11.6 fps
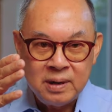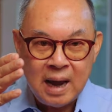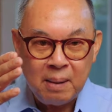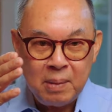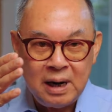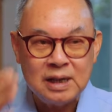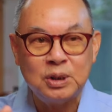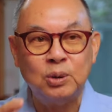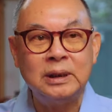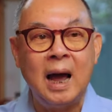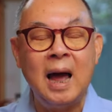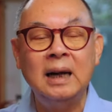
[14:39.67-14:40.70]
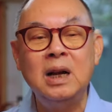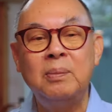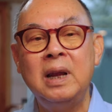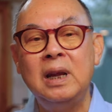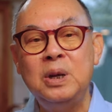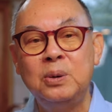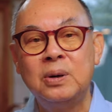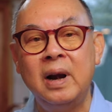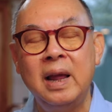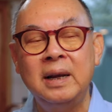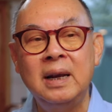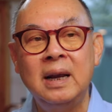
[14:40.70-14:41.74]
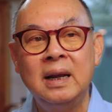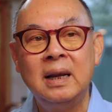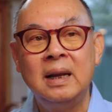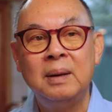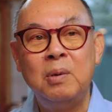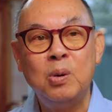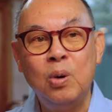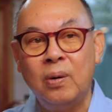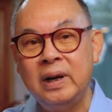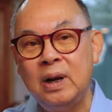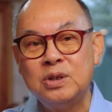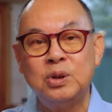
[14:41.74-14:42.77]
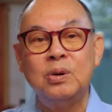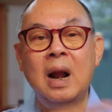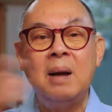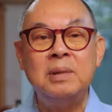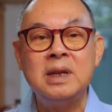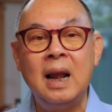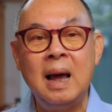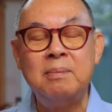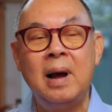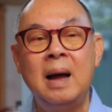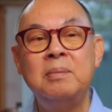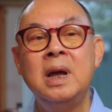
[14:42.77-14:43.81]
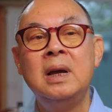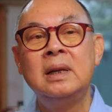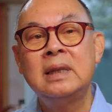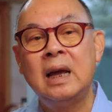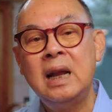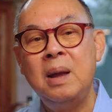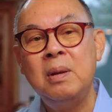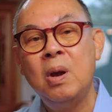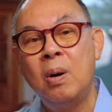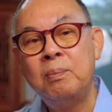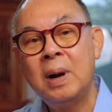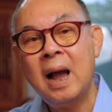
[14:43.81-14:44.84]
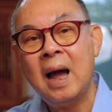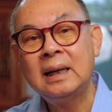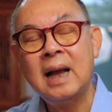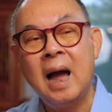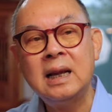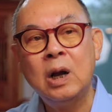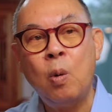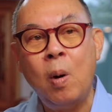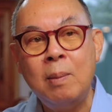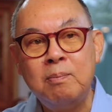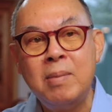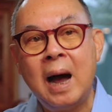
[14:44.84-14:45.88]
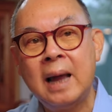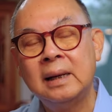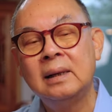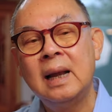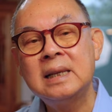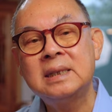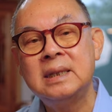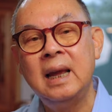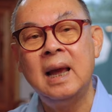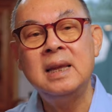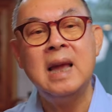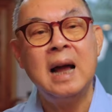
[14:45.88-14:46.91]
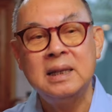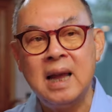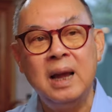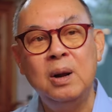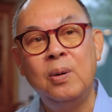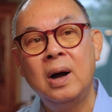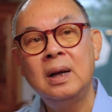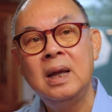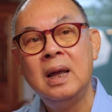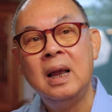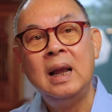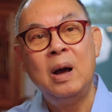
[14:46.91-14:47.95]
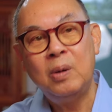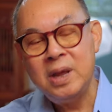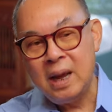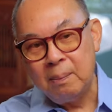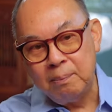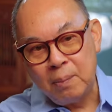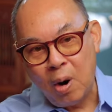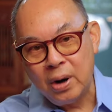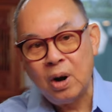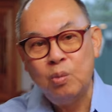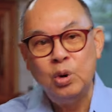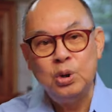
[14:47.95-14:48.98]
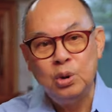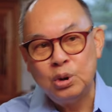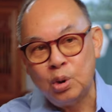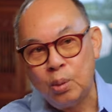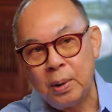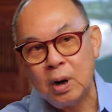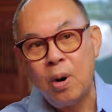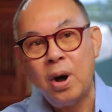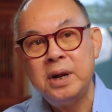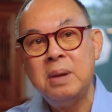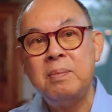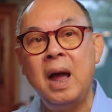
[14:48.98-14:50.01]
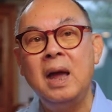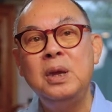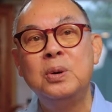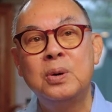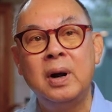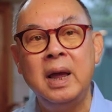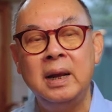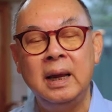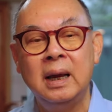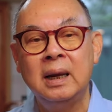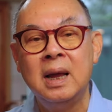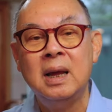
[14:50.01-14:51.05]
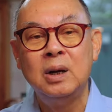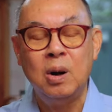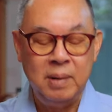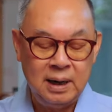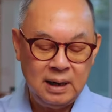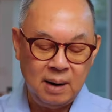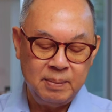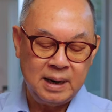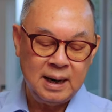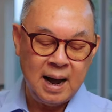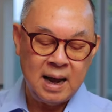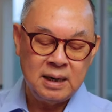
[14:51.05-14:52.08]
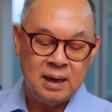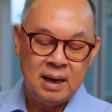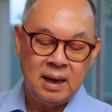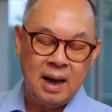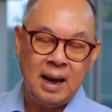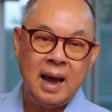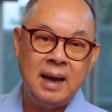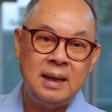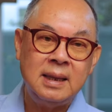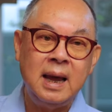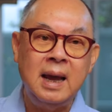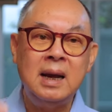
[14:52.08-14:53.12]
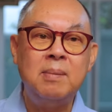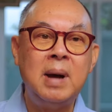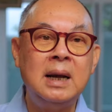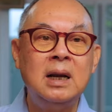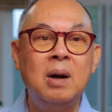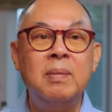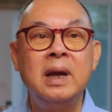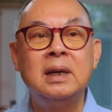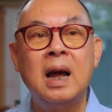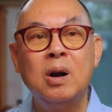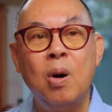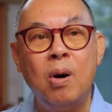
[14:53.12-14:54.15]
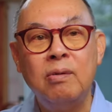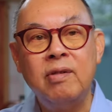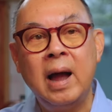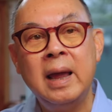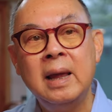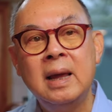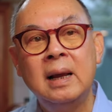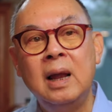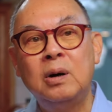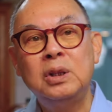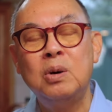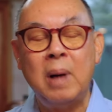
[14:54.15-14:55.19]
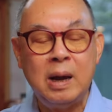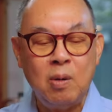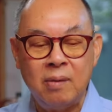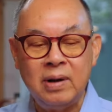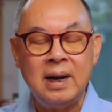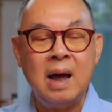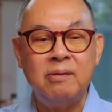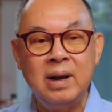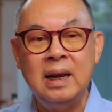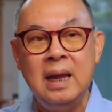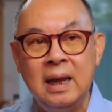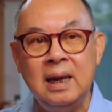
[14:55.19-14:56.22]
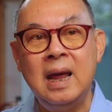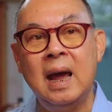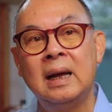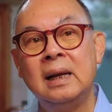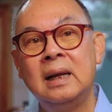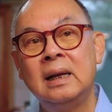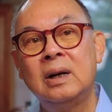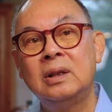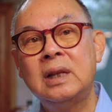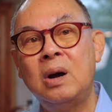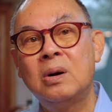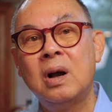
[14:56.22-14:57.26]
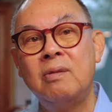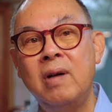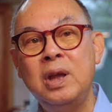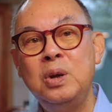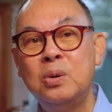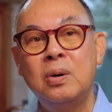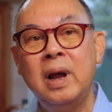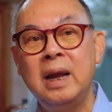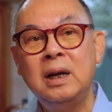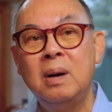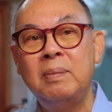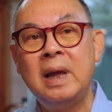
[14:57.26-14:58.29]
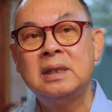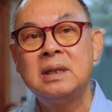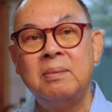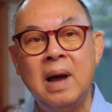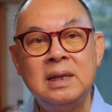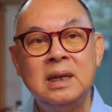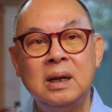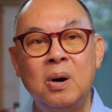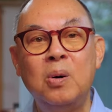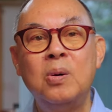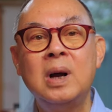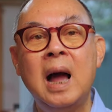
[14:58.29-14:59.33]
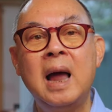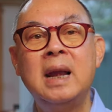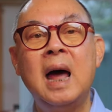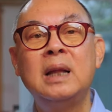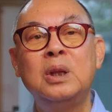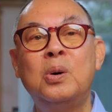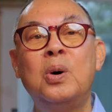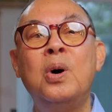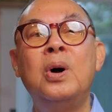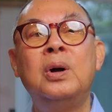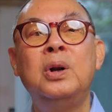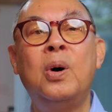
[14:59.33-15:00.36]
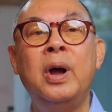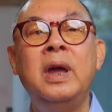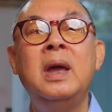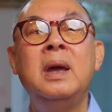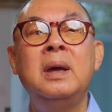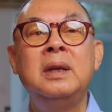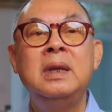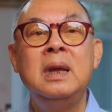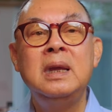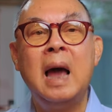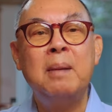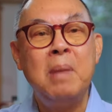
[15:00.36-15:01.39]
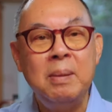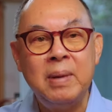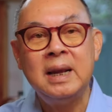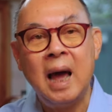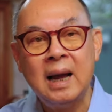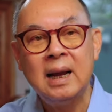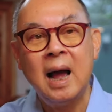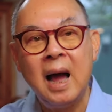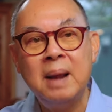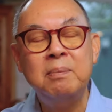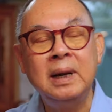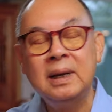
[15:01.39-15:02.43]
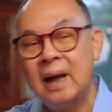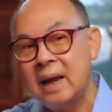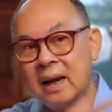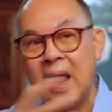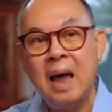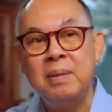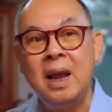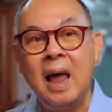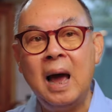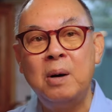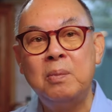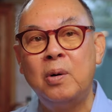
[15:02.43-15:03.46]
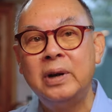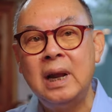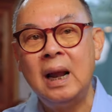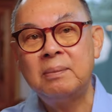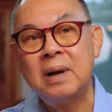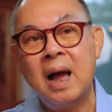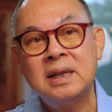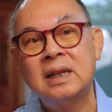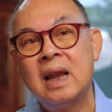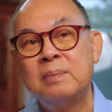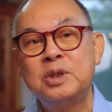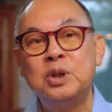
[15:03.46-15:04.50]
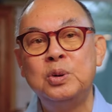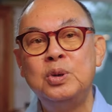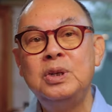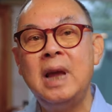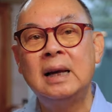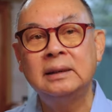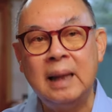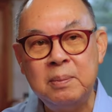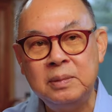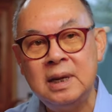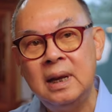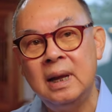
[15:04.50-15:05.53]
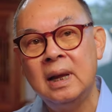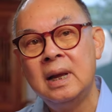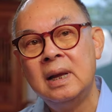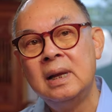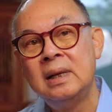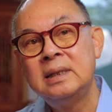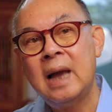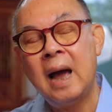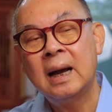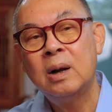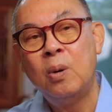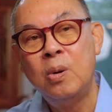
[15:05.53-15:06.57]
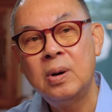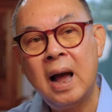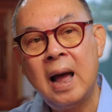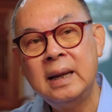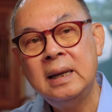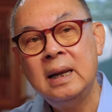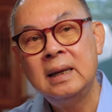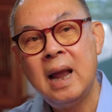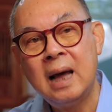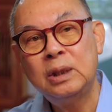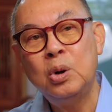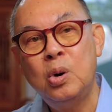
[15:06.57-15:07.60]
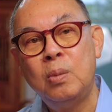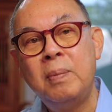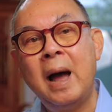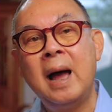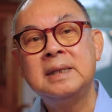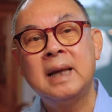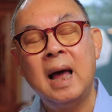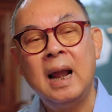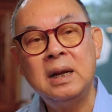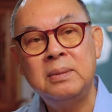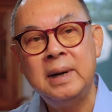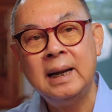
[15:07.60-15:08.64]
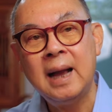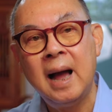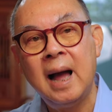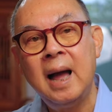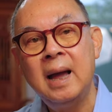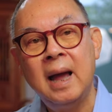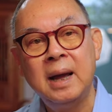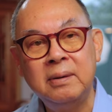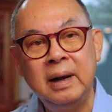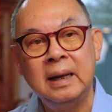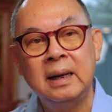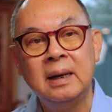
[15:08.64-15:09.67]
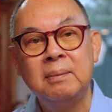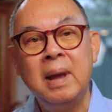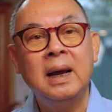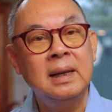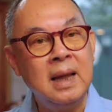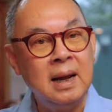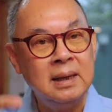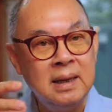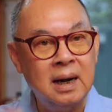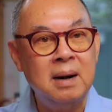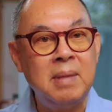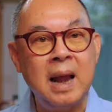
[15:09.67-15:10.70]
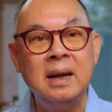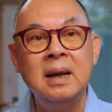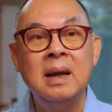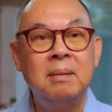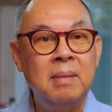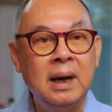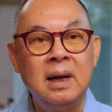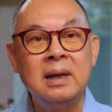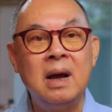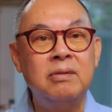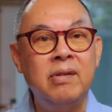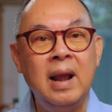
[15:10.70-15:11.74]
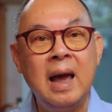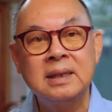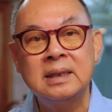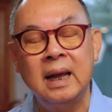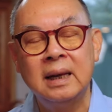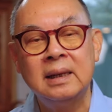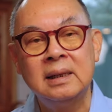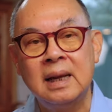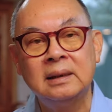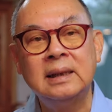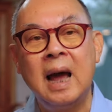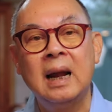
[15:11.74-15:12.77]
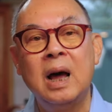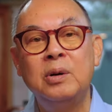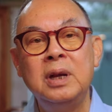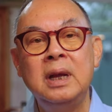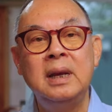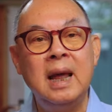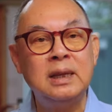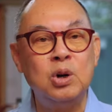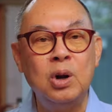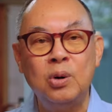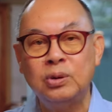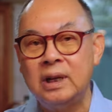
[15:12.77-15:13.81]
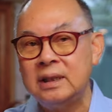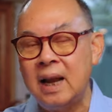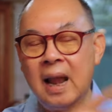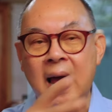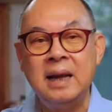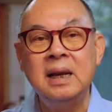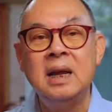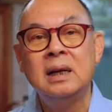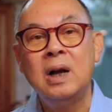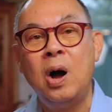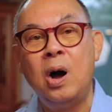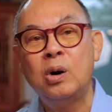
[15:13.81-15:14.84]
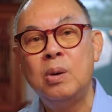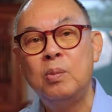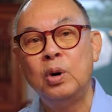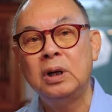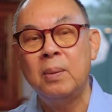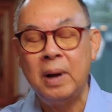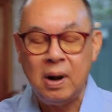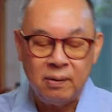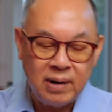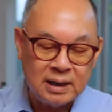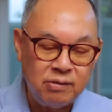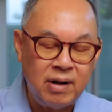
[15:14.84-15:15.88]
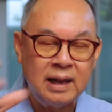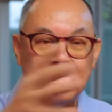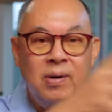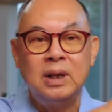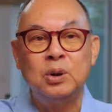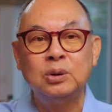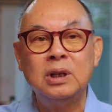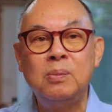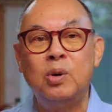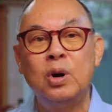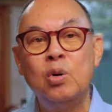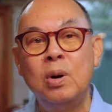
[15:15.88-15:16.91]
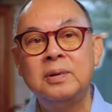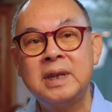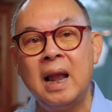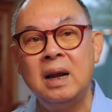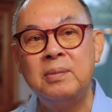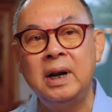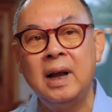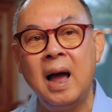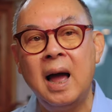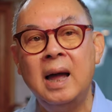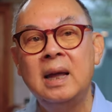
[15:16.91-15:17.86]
ยังไม่ได้ส่งทหารเข้าไปในยูเครนเพราะกลัวว่าเดี๋ยวสงครามมันจะลามปามแต่ได้ประกาศการคว่ำบาตรรัสเซียอย่างใหญ่หลวง แล้วก็ยังป้อนอาวุธยุโทโธปกรณ์นี่ไปให้ยูเครนอีก ก็เหมือนกับเป็นการอะไรเทน้ำมันเข้าไปทางกองไฟแล้วก็ต้องหมายความว่าณวันนี้เนี่ยก็เท่ากับว่ายูเครนก็เป็นสมาชิกขององค์การนาโตโดยที่อย่างไม่เป็นทางการนไกลๆไปแล้ว เพราะได้รับการสนับสนุนอย่างเต็มที่จากองค์การนาโตผ่านสหรัฐอเมริกา อังกฤษ แม้กระทั่งเยอรมัน แม้กระทั่งฝรั่งเศสต่าง ๆ เหล่านี้เนเธลงเนเธอร์แลนด์ก็เอากันหมดก็หมายความว่าทางฝ่ายตะวันตกทั้งหมดร่วมกับสหรัฐอเมริกา